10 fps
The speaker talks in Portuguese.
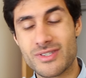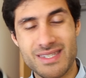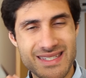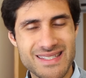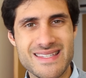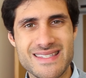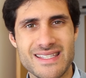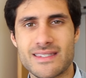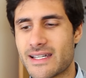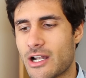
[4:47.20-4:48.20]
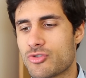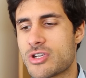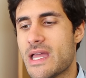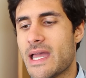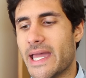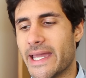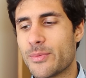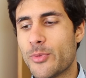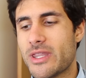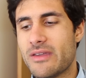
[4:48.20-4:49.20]
de 360 graus, é
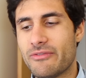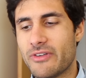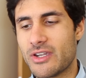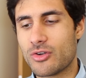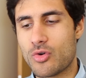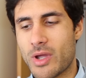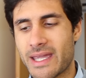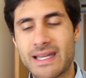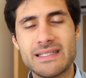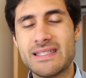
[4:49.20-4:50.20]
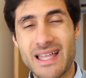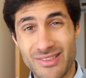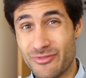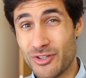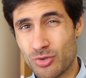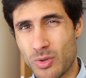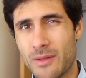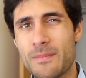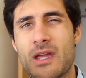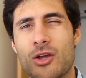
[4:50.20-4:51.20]
que podem ver em realidade
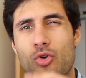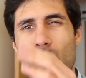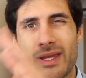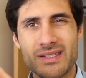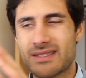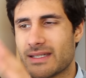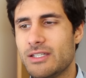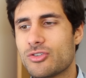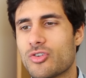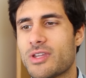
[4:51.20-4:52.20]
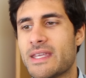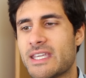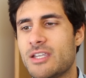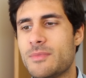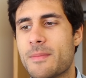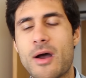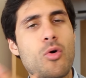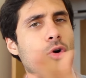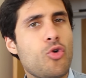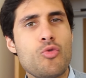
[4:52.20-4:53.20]
virtual, com este kit que eu tenho aqui na minha
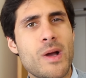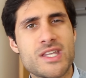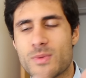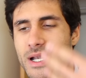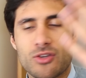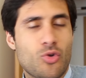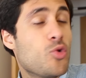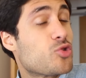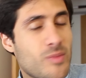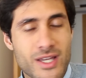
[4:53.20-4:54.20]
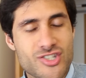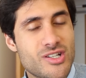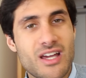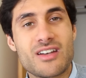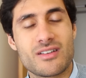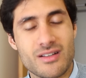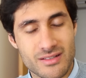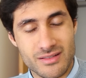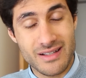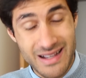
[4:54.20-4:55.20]
mão, ou com um mais barato ou outro mais claro
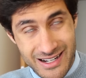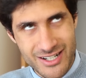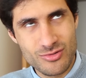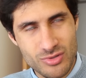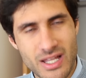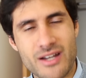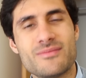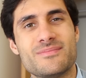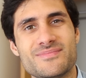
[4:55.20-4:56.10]
caro, claro,